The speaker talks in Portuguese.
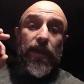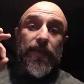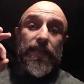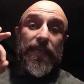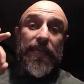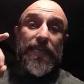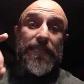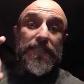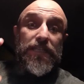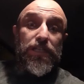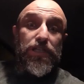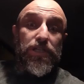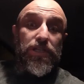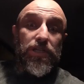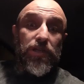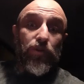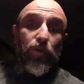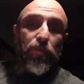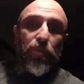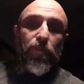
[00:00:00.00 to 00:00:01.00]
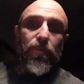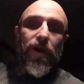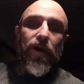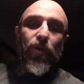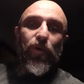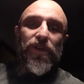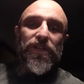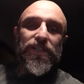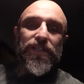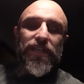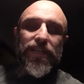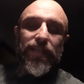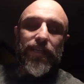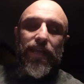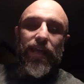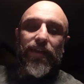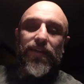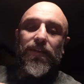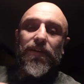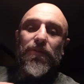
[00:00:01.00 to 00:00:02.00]
Existindo para uma
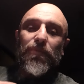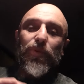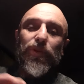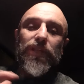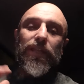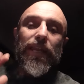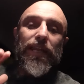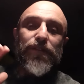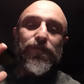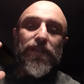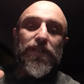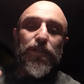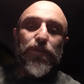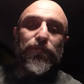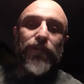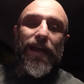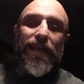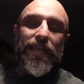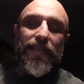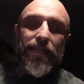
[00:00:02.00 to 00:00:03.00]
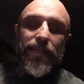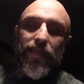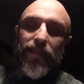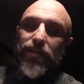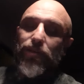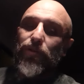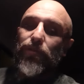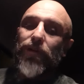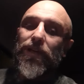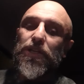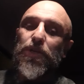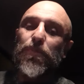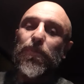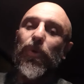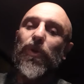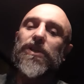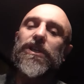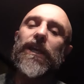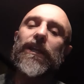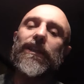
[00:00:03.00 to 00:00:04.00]
rotina muitas das vezes falida que não vai te
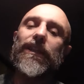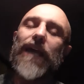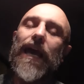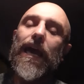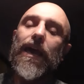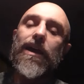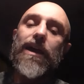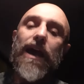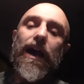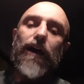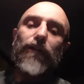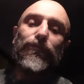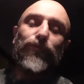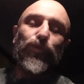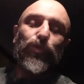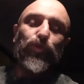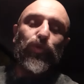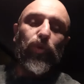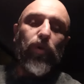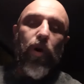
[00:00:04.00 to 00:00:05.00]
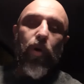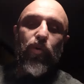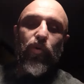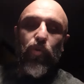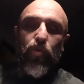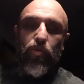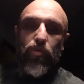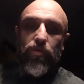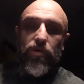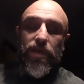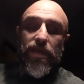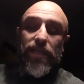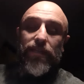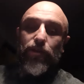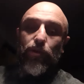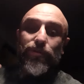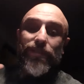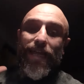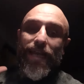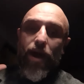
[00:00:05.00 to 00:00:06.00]
projetar a futuro algum
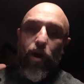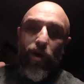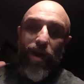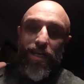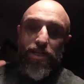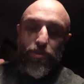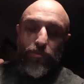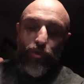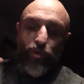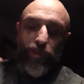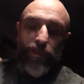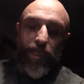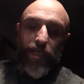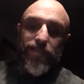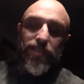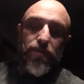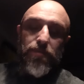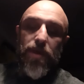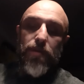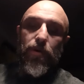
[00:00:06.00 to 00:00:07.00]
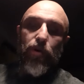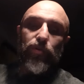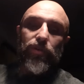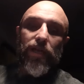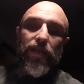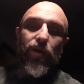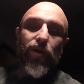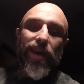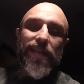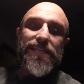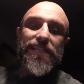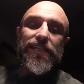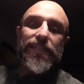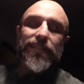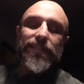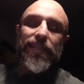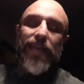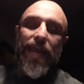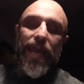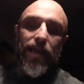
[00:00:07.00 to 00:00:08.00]
então tá na hora de mudança, meu irmão, tá na hora de
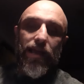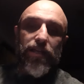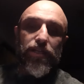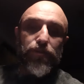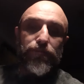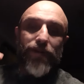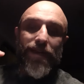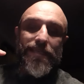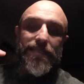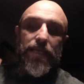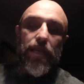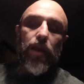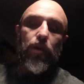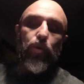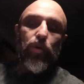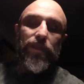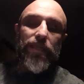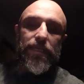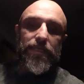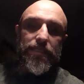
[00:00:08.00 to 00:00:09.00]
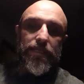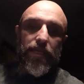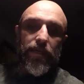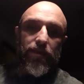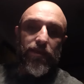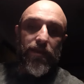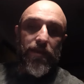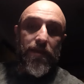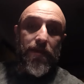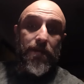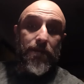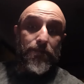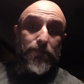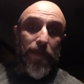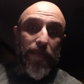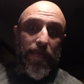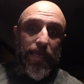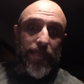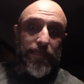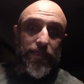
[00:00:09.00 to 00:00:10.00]
entrega, de fazer acontecer.
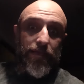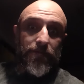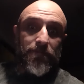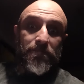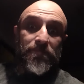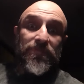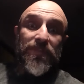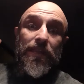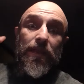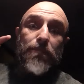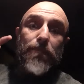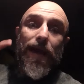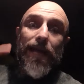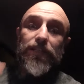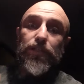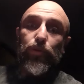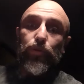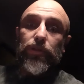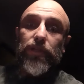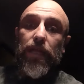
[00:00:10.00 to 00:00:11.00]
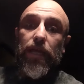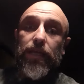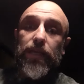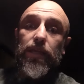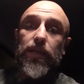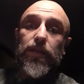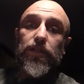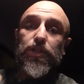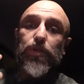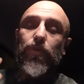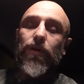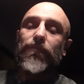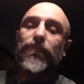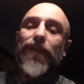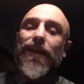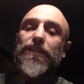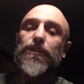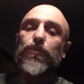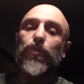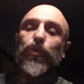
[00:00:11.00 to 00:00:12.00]
Beleza? Martin Luther King tinha uma
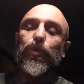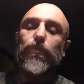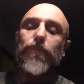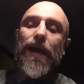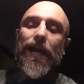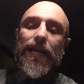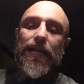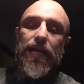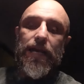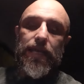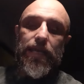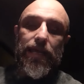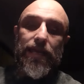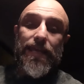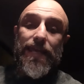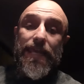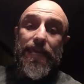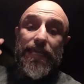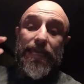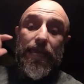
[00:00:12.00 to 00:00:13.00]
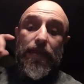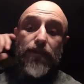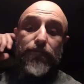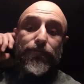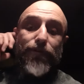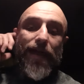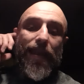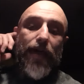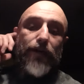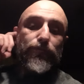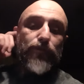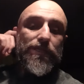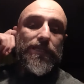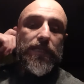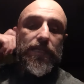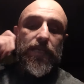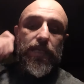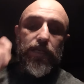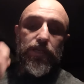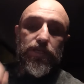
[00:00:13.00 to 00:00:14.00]
frase muito bacana que ele falava o
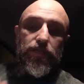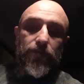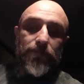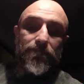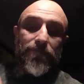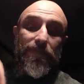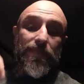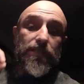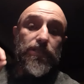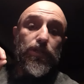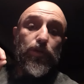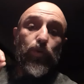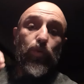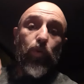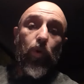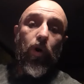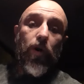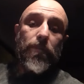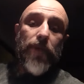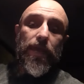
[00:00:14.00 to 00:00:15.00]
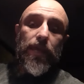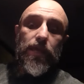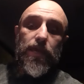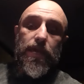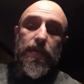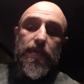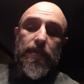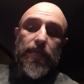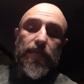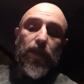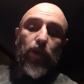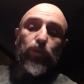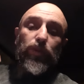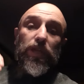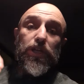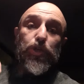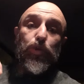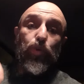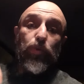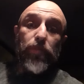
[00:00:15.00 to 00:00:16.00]
seguinte: se o homem não
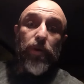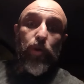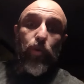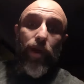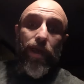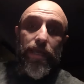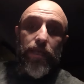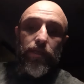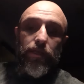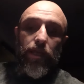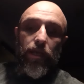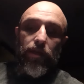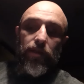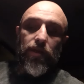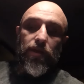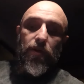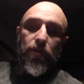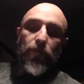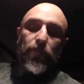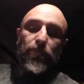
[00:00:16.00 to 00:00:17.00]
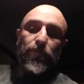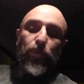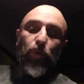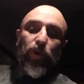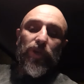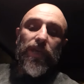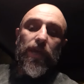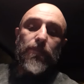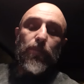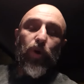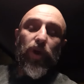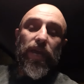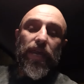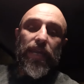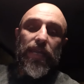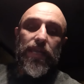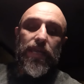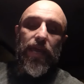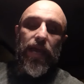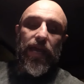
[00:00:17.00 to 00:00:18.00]
descobriu ainda porque
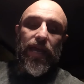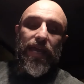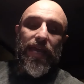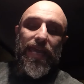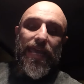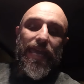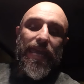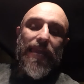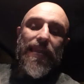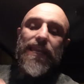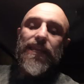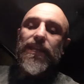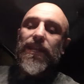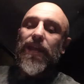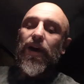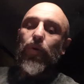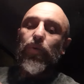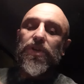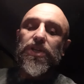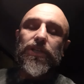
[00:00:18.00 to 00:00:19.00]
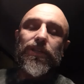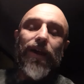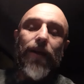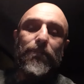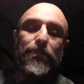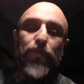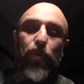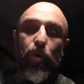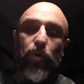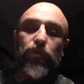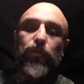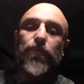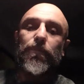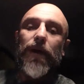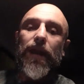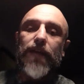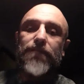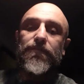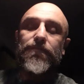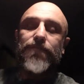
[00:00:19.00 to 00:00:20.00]
morreria, ele não está pronto
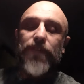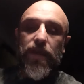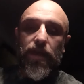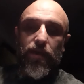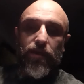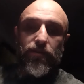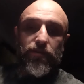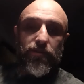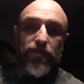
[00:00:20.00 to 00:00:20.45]
para viver.